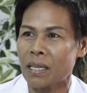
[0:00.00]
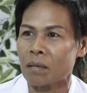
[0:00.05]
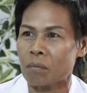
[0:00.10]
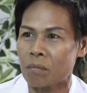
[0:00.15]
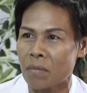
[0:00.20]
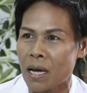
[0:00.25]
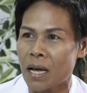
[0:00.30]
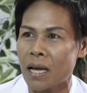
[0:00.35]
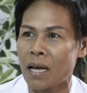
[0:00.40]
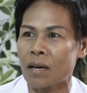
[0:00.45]
ถัด
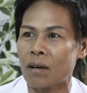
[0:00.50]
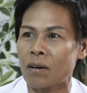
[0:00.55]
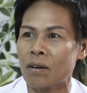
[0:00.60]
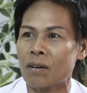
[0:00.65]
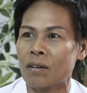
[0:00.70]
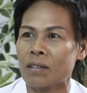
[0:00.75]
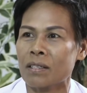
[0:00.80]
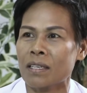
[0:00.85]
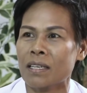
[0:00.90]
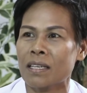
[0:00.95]
มา
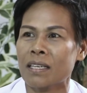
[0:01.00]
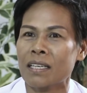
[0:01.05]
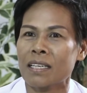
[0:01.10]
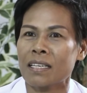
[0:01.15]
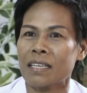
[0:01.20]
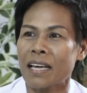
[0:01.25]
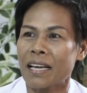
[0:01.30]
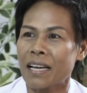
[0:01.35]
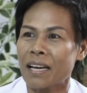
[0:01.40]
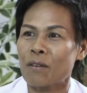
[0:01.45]
ก็
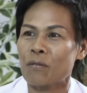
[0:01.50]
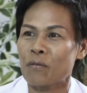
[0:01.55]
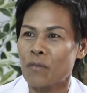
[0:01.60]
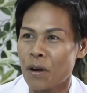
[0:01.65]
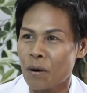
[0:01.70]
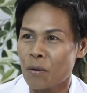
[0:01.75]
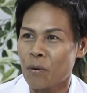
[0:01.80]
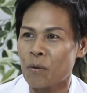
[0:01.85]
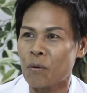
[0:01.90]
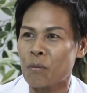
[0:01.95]
ได้เข้า
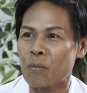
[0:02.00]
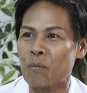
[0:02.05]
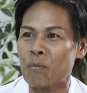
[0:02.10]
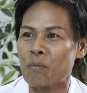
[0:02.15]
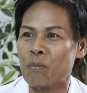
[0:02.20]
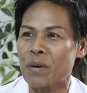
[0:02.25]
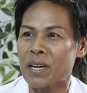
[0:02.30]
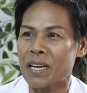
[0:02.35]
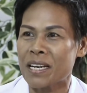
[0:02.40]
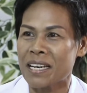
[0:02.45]
เฝ้า
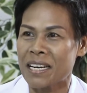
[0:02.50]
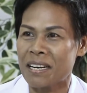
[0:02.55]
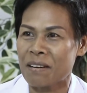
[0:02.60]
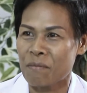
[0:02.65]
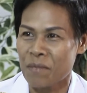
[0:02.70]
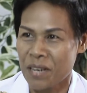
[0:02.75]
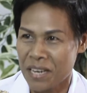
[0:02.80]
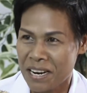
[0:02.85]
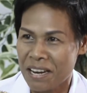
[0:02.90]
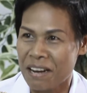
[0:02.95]
เหมือน
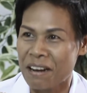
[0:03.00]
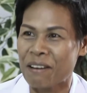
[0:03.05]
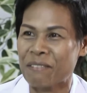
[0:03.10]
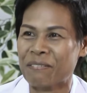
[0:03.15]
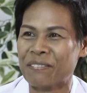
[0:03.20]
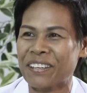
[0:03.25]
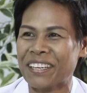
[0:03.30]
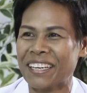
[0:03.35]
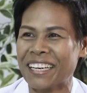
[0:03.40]
เหมือนเดิม